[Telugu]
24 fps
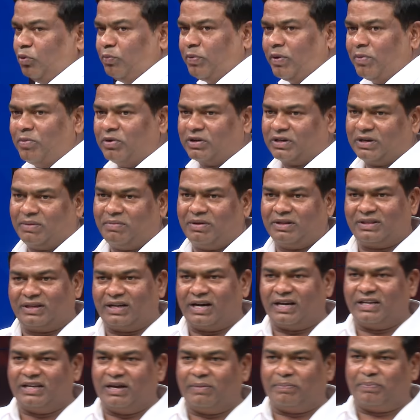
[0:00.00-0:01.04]
ఉప ముఖ్యమంత్రి
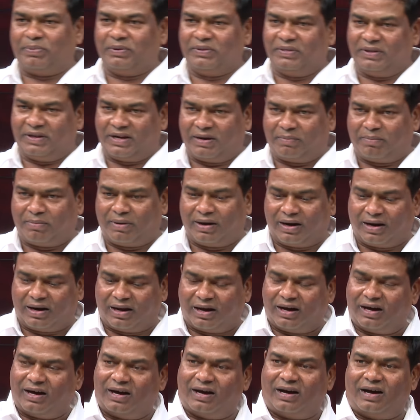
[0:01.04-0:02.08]
గారు చెప్పింది
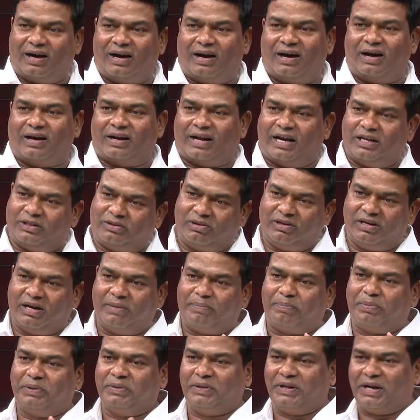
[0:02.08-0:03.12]
నమ్మాలనా రైతులు
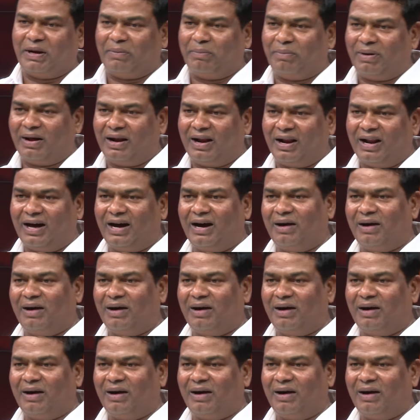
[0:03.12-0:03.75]
చెప్పింది నమ్మాలనా